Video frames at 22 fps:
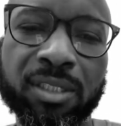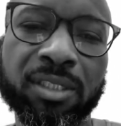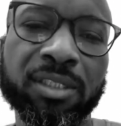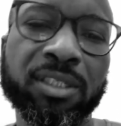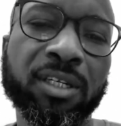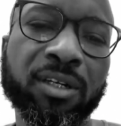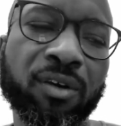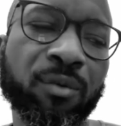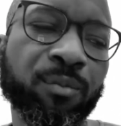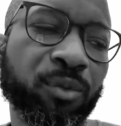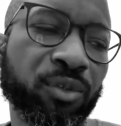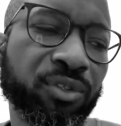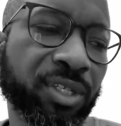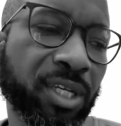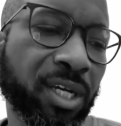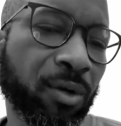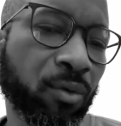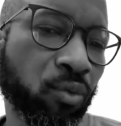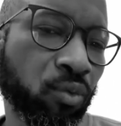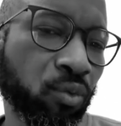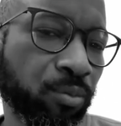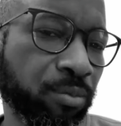j'ai commencé
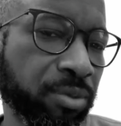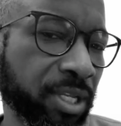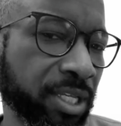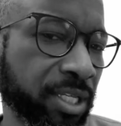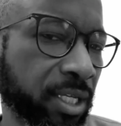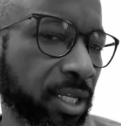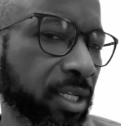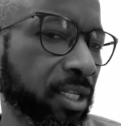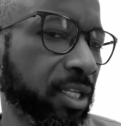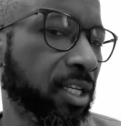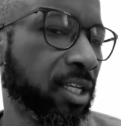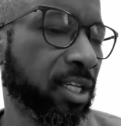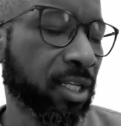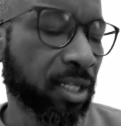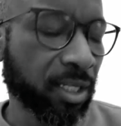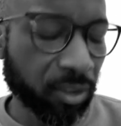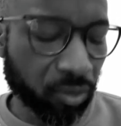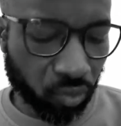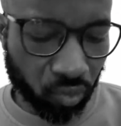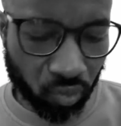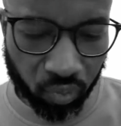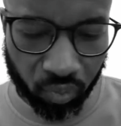à oublier
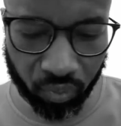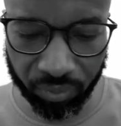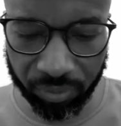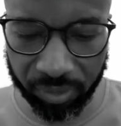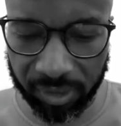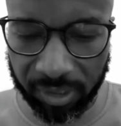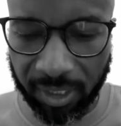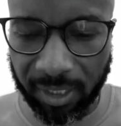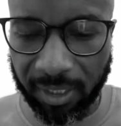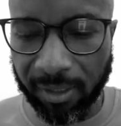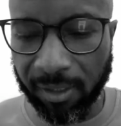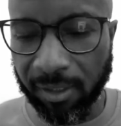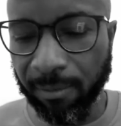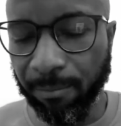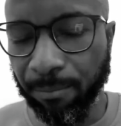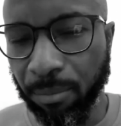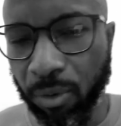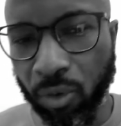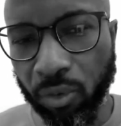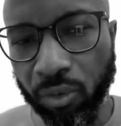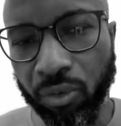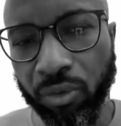tous ces
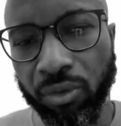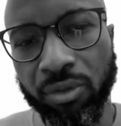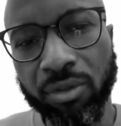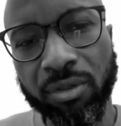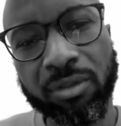bonnes,